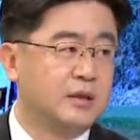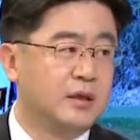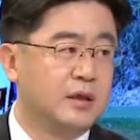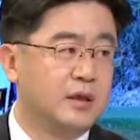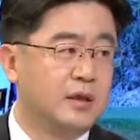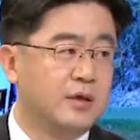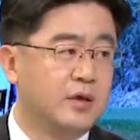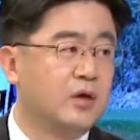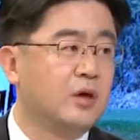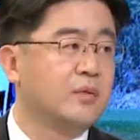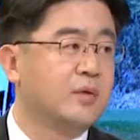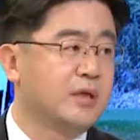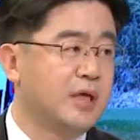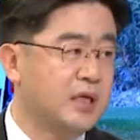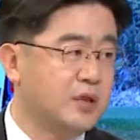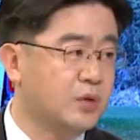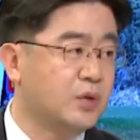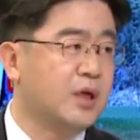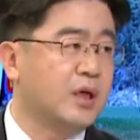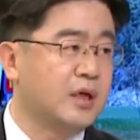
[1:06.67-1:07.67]
아, 영업을
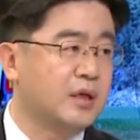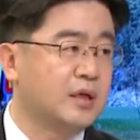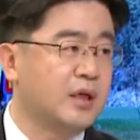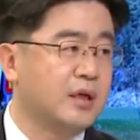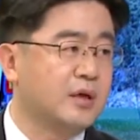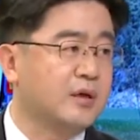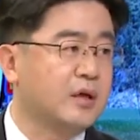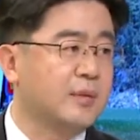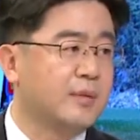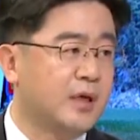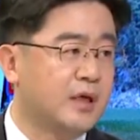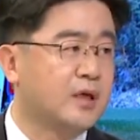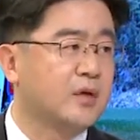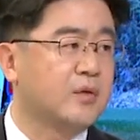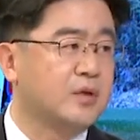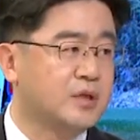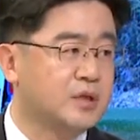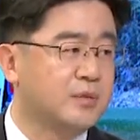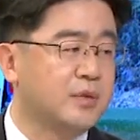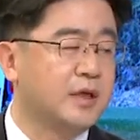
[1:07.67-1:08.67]
계속하겠다 이렇게 밝히고
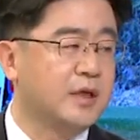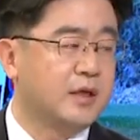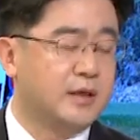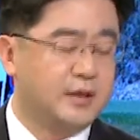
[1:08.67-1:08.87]
있습니다.